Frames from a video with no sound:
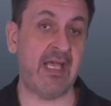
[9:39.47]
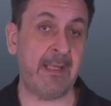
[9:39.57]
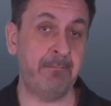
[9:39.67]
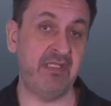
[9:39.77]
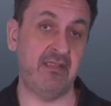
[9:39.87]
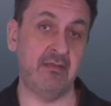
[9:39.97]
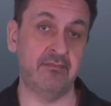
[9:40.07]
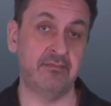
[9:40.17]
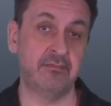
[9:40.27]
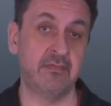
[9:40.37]
anbieten.
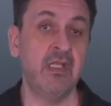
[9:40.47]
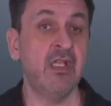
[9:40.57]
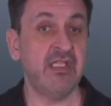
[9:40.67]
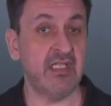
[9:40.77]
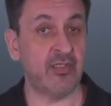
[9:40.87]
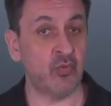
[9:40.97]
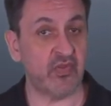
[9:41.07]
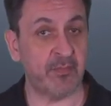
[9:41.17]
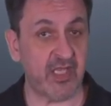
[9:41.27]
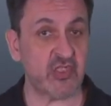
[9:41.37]
Hier ein
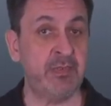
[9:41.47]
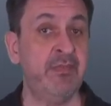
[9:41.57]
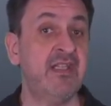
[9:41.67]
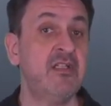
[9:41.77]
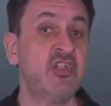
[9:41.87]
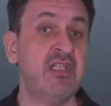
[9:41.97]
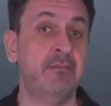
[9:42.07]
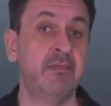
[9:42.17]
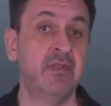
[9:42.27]
gutes Beispiel mit LG.